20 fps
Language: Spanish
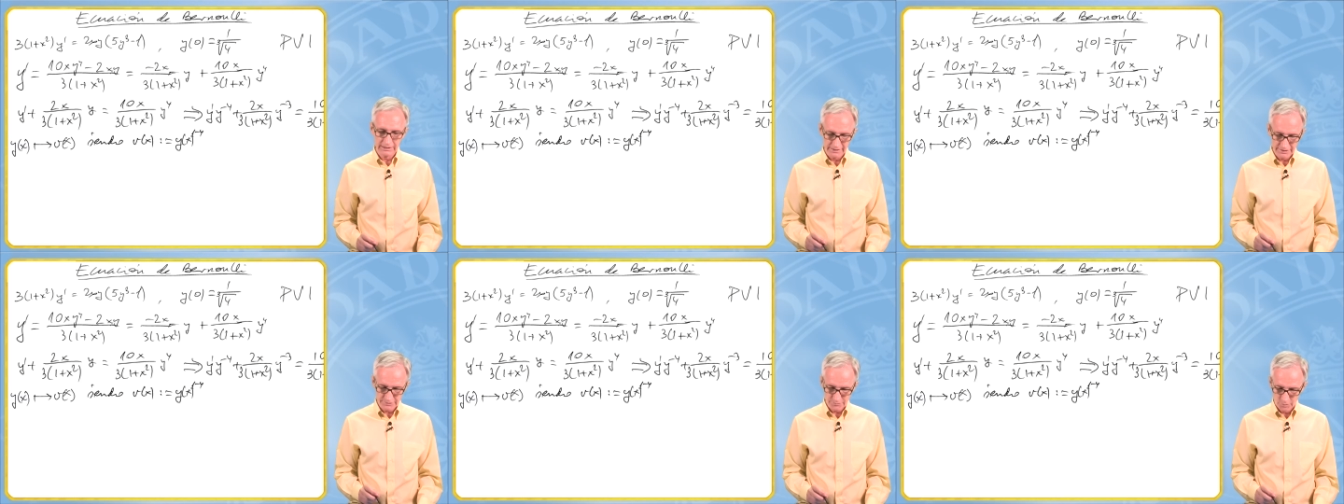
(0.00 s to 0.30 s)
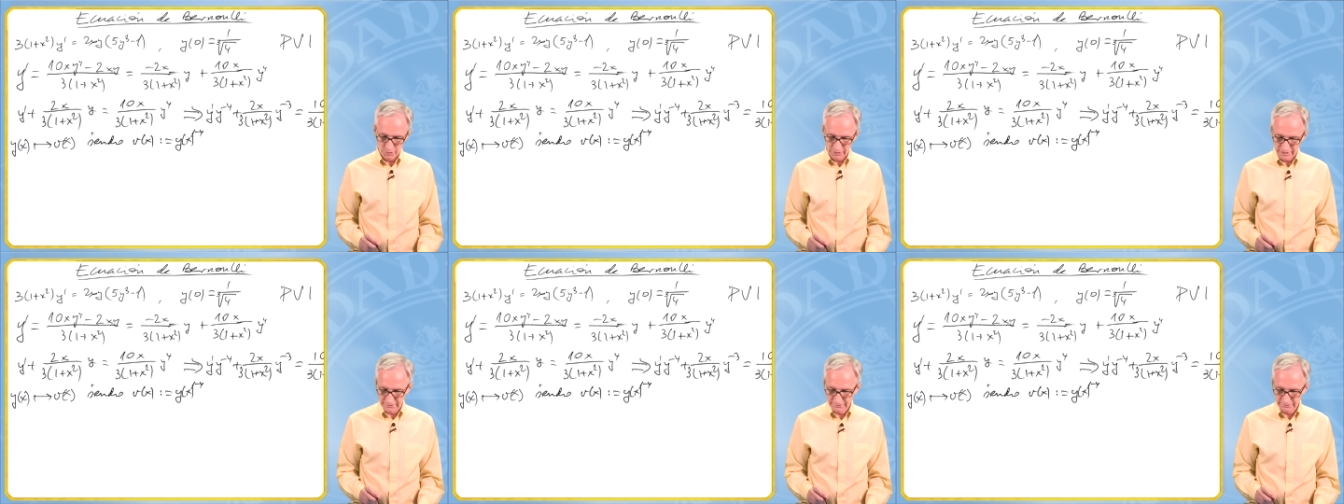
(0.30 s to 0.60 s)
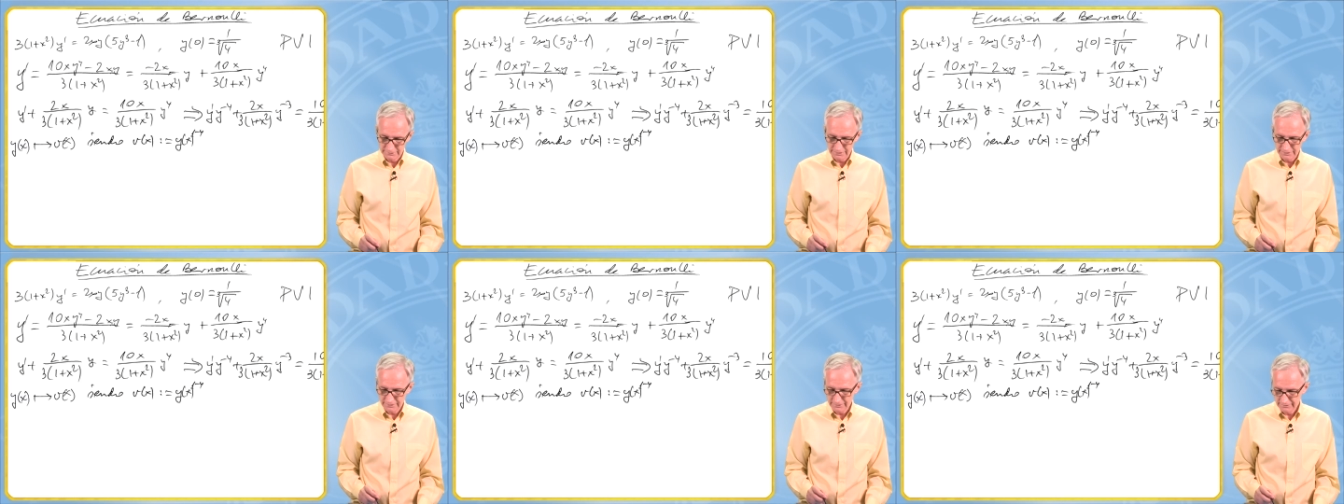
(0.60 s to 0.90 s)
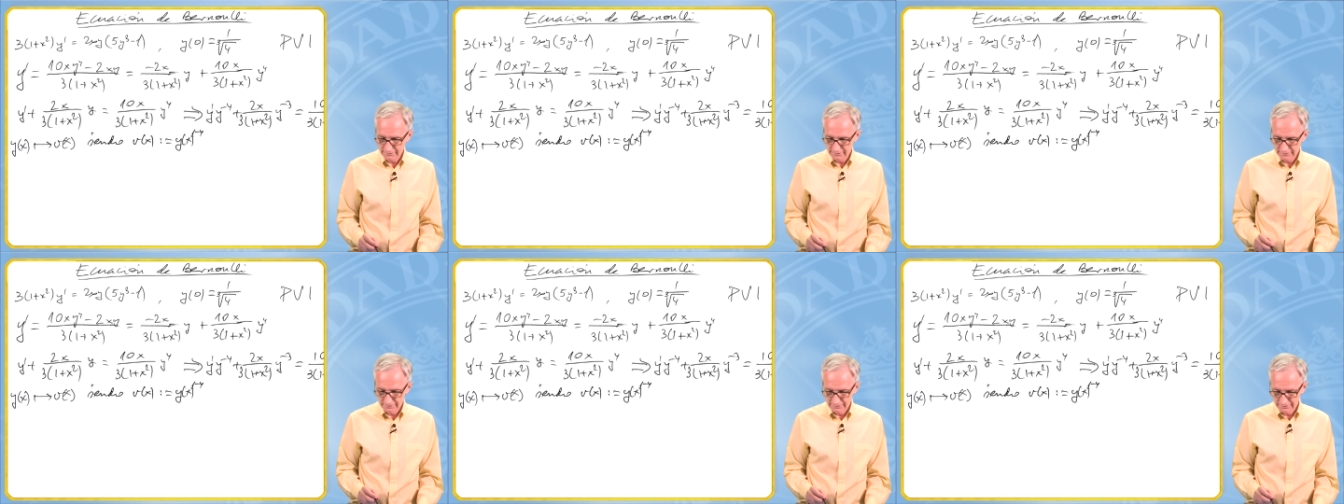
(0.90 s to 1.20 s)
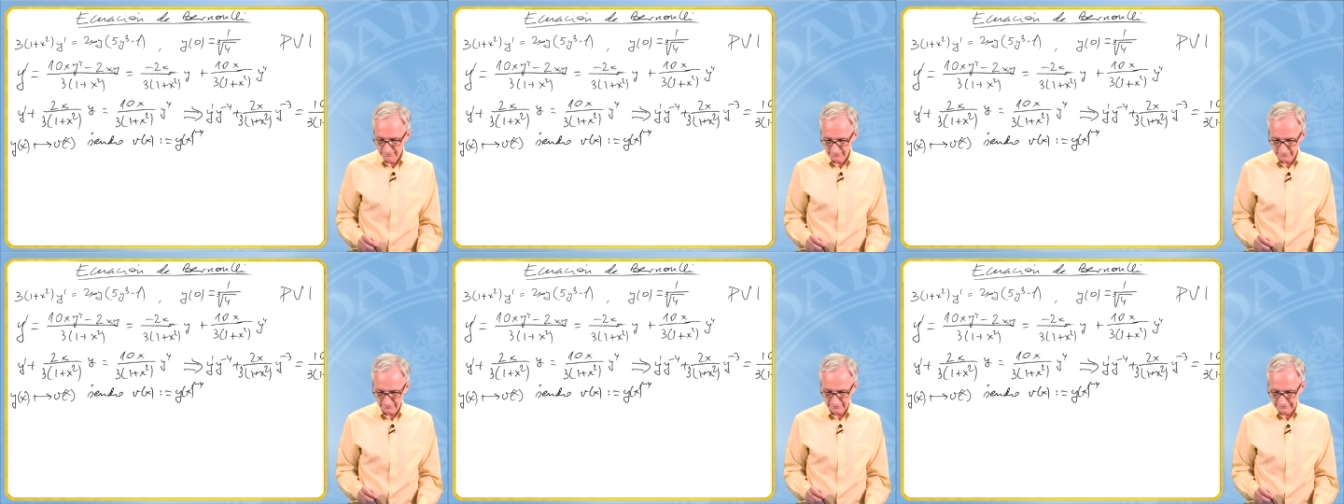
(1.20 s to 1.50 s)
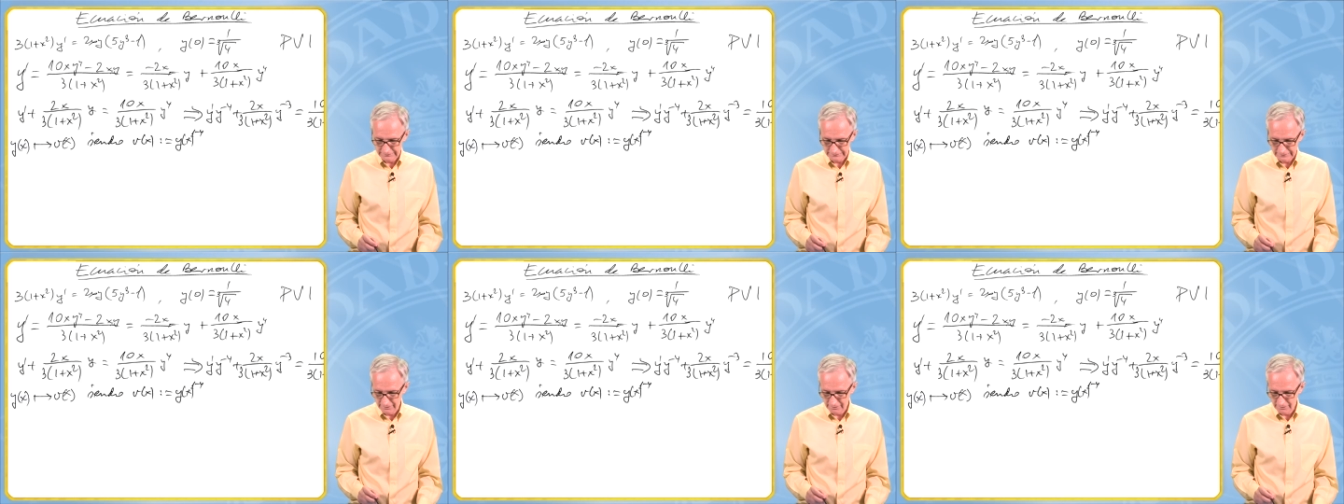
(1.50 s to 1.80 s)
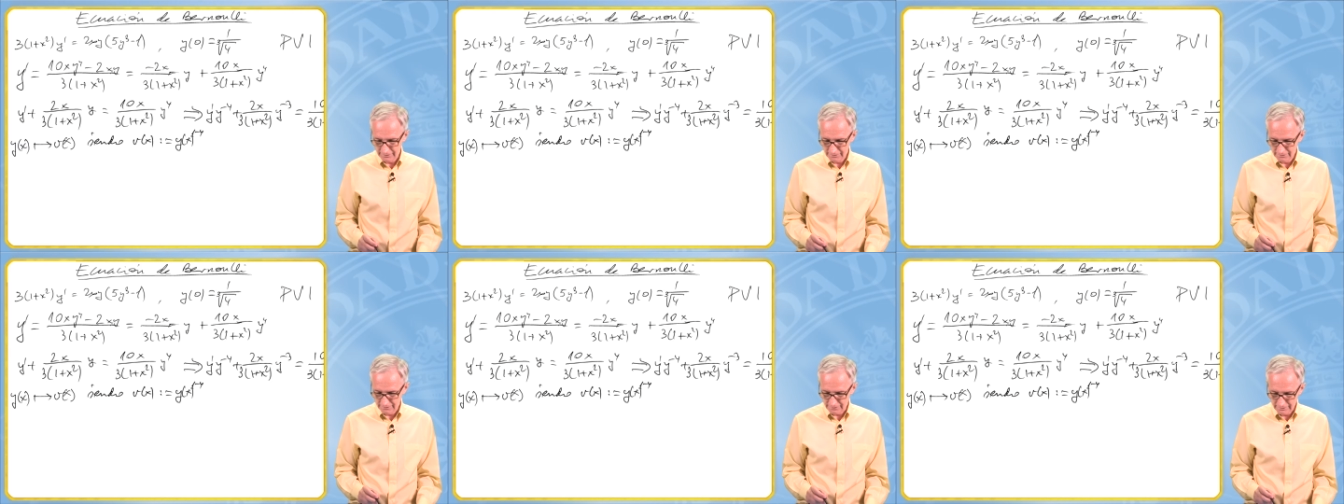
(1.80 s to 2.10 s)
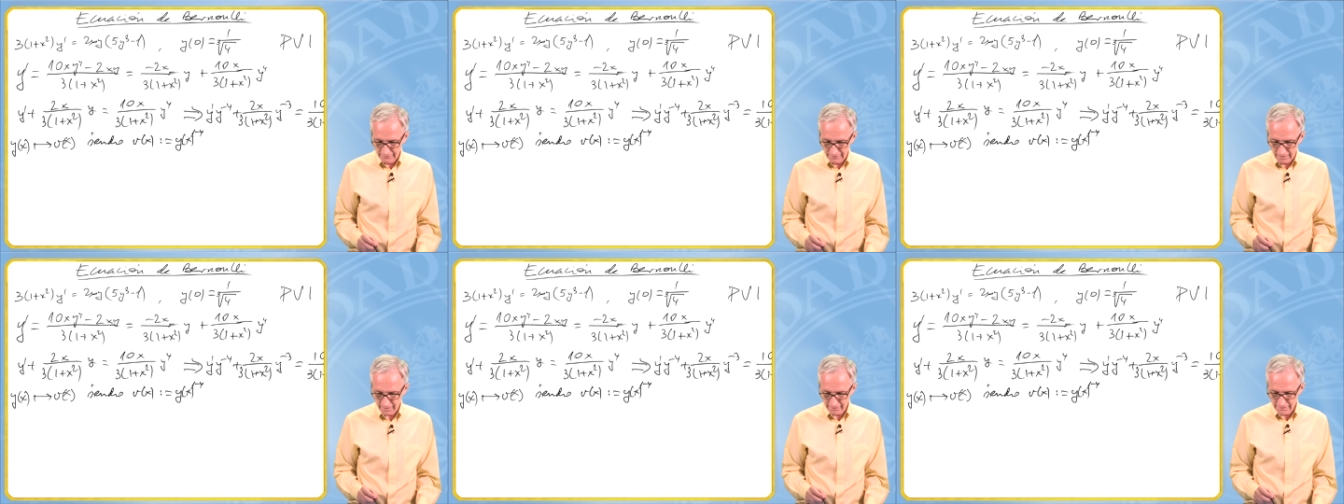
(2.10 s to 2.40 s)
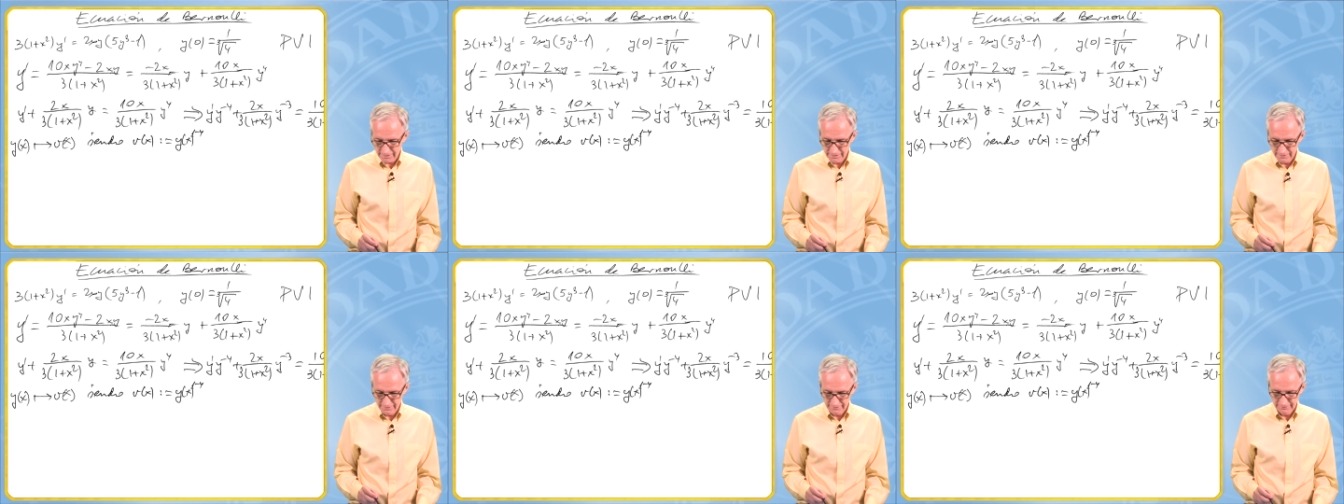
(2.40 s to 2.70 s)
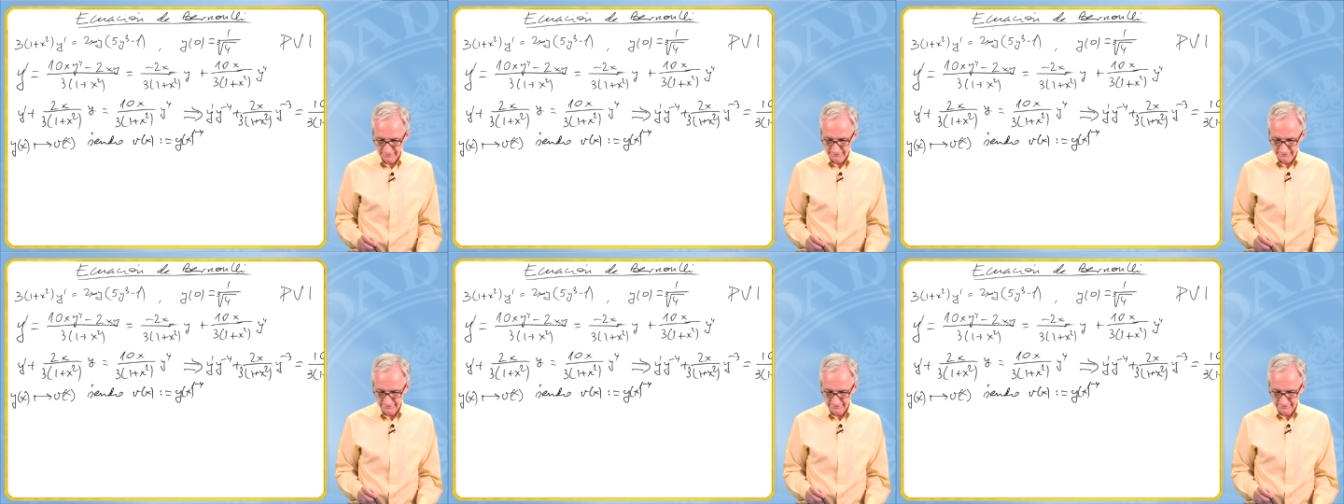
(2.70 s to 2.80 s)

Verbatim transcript: exponente que tenga la i